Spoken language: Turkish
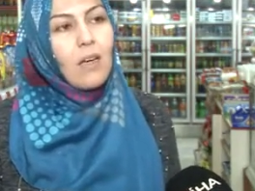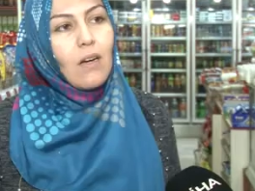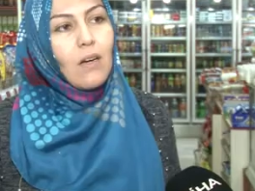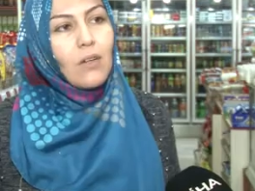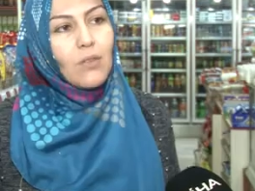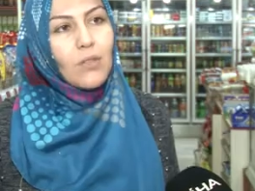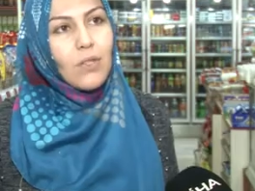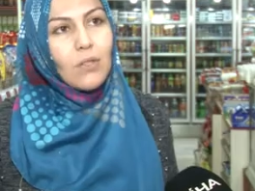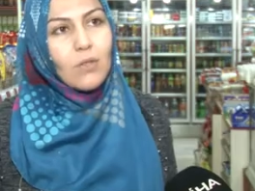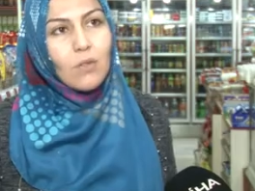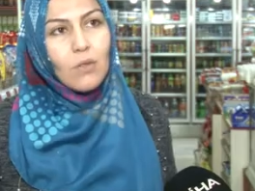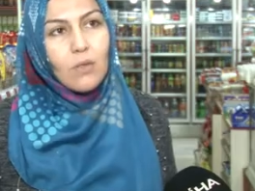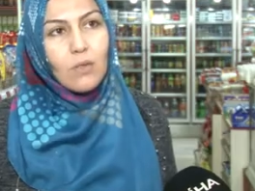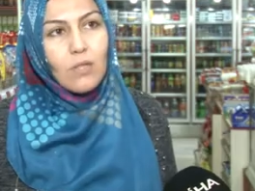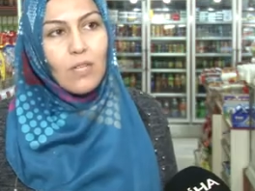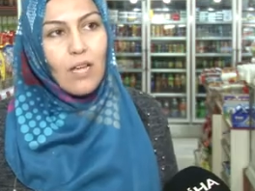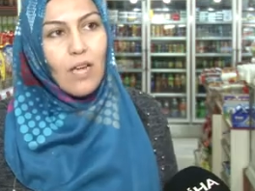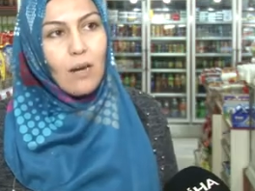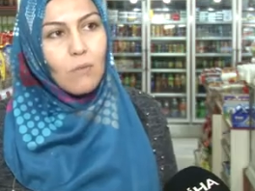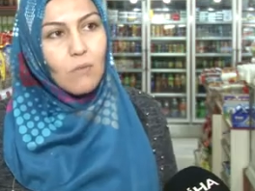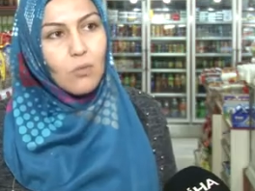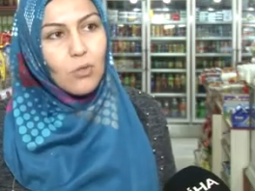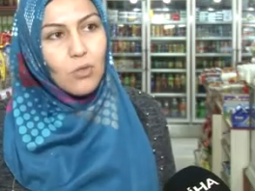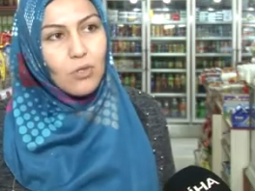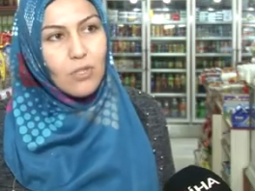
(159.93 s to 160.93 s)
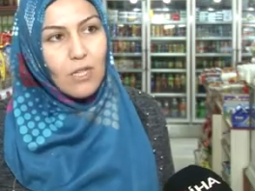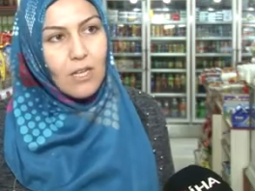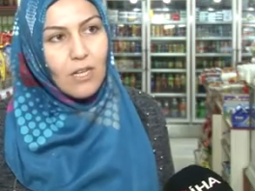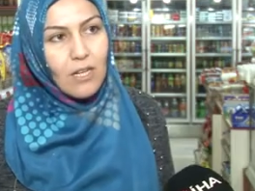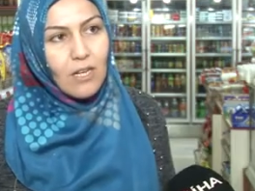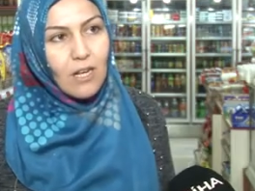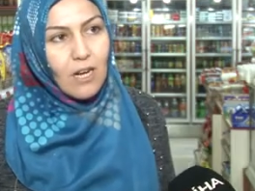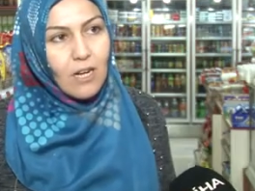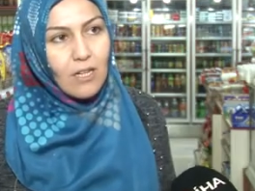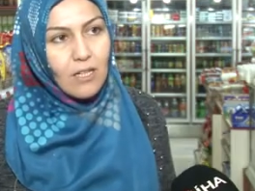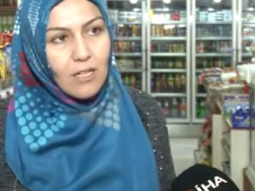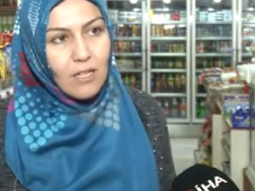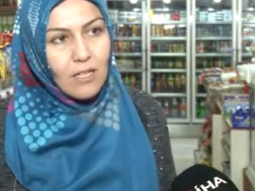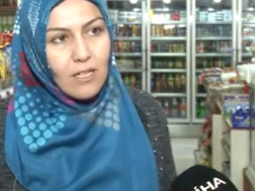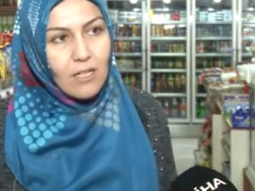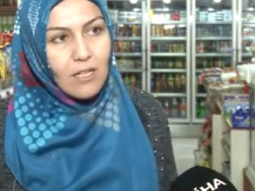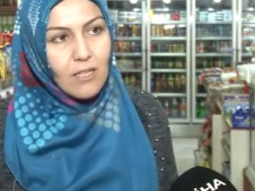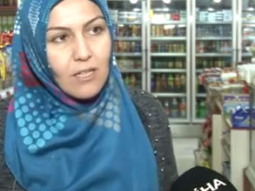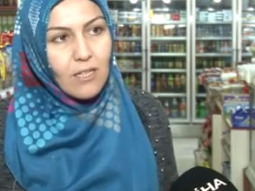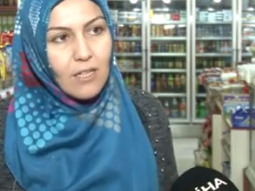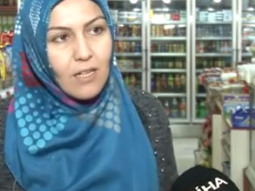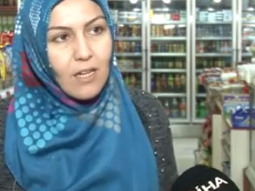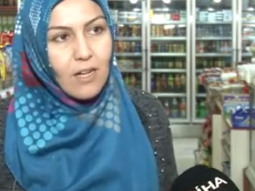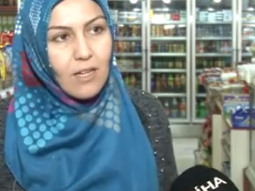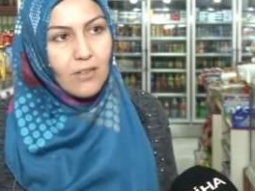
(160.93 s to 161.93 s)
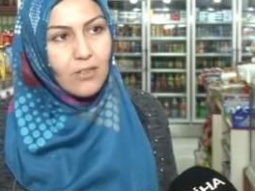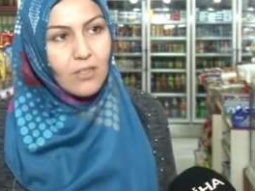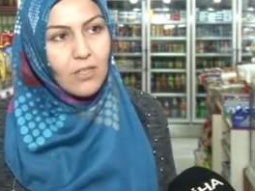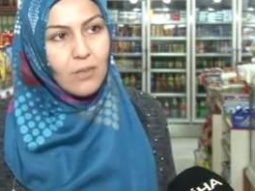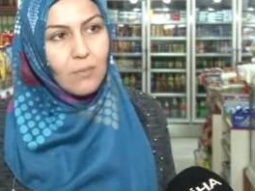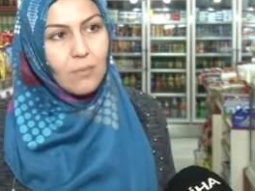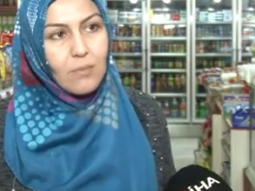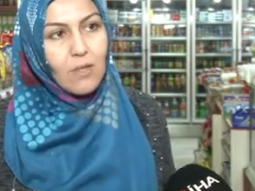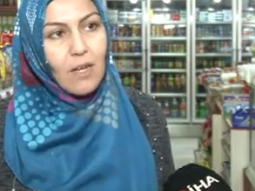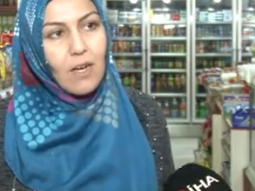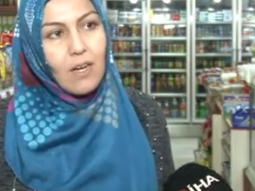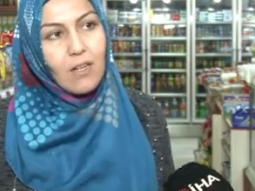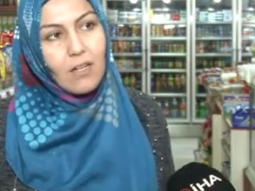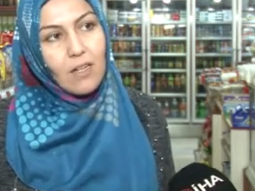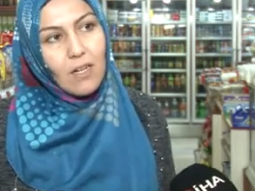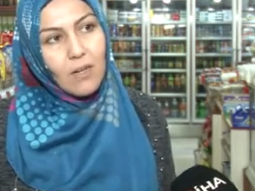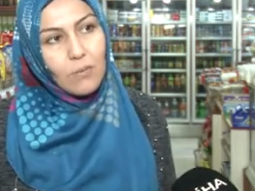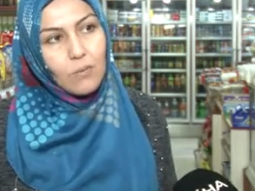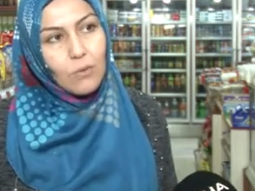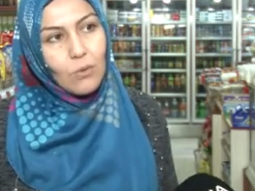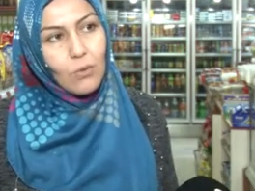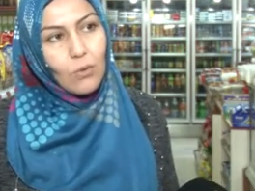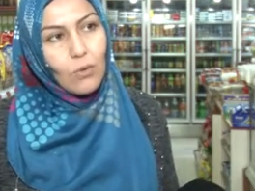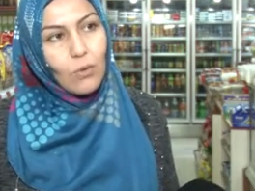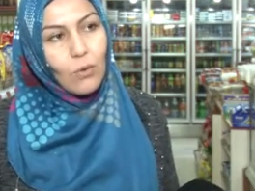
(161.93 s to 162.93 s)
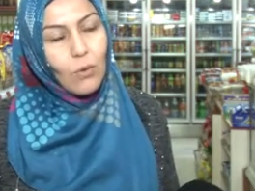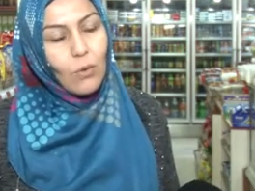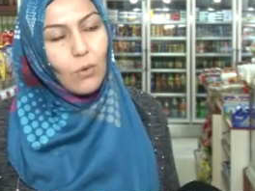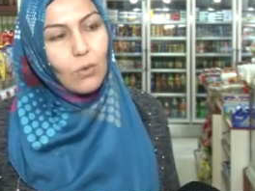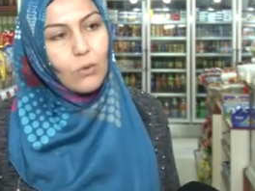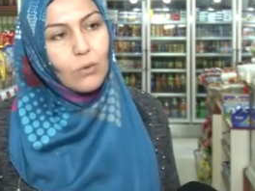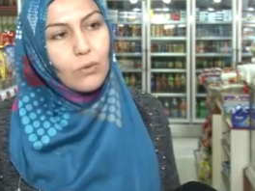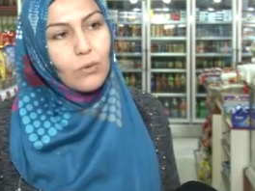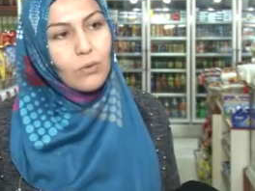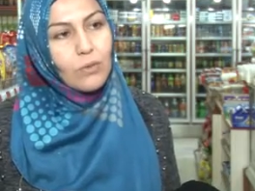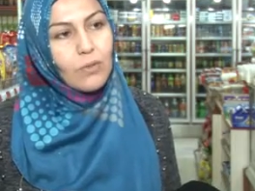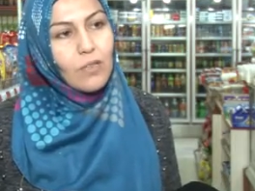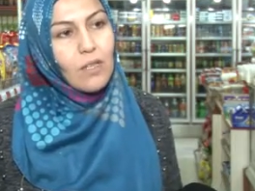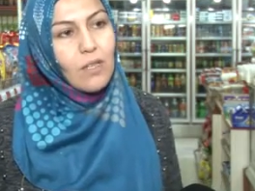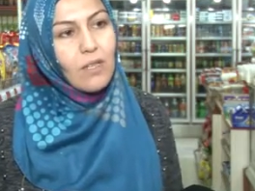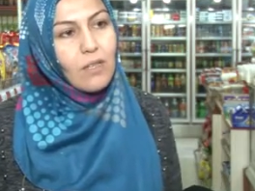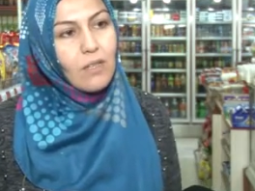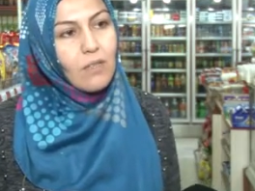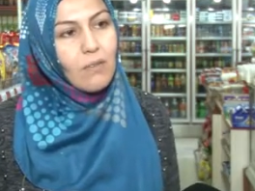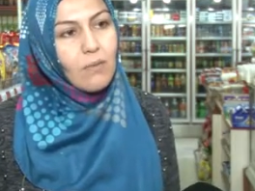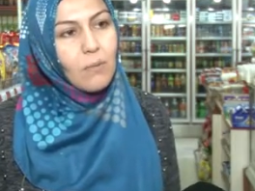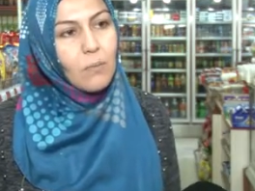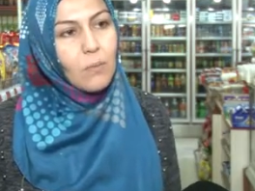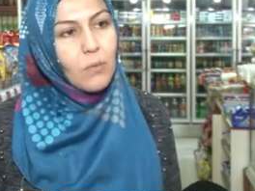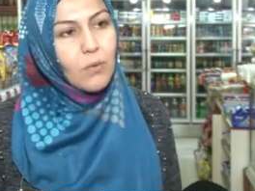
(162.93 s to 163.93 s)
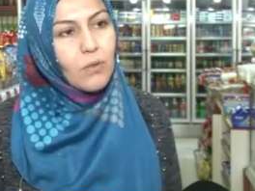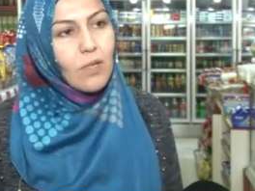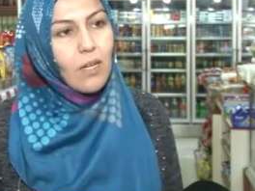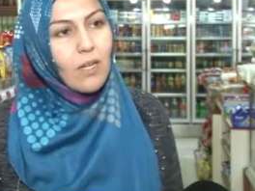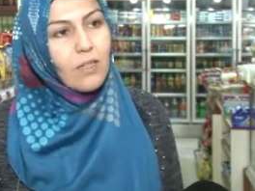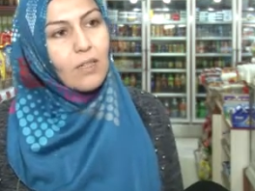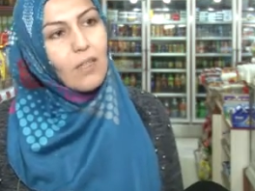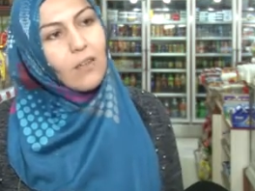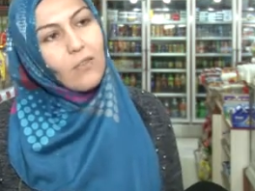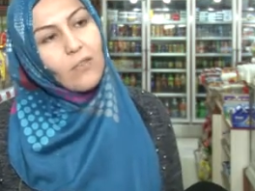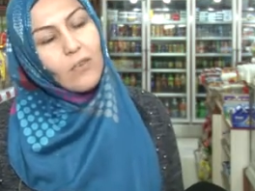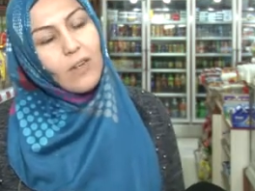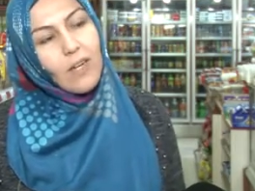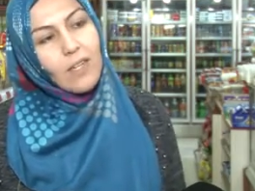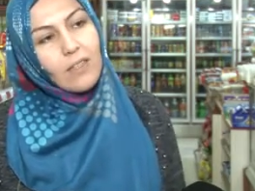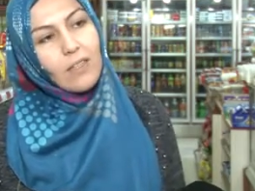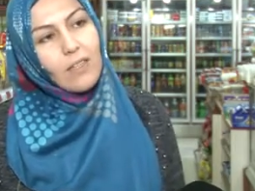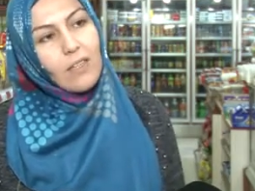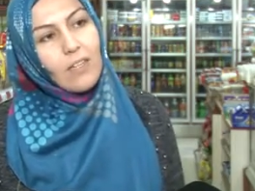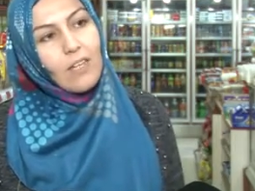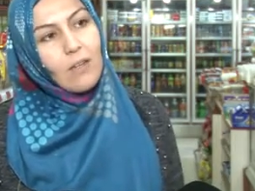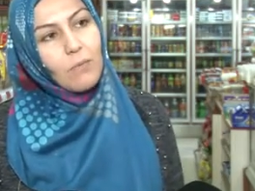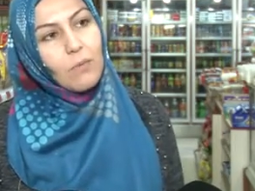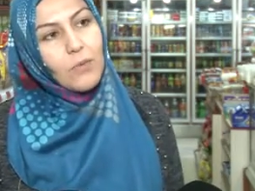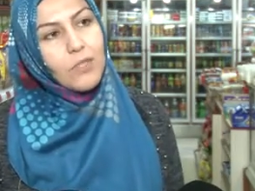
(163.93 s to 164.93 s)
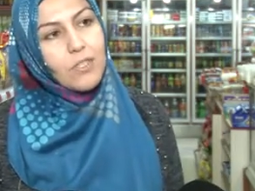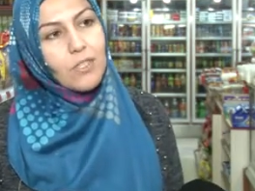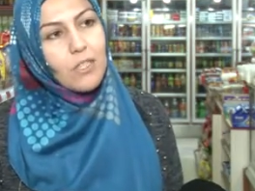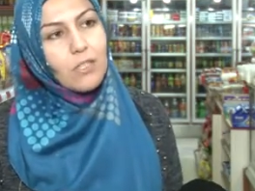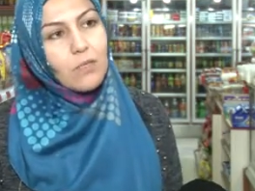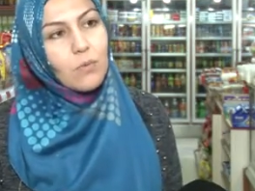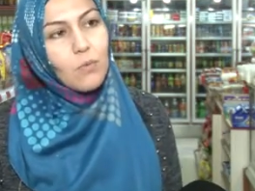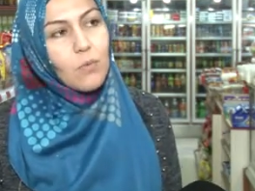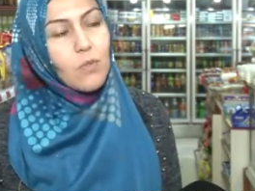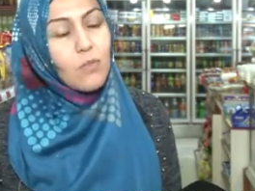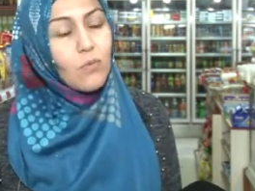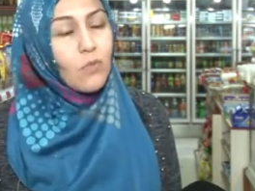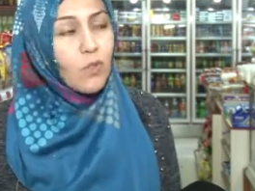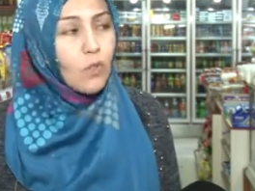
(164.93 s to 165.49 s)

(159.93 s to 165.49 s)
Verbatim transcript: ondan sonra diğer müşterilerle ilgilendiğimde, arkam dönük olduğunda bunlardan faydalanmaya çalışmış.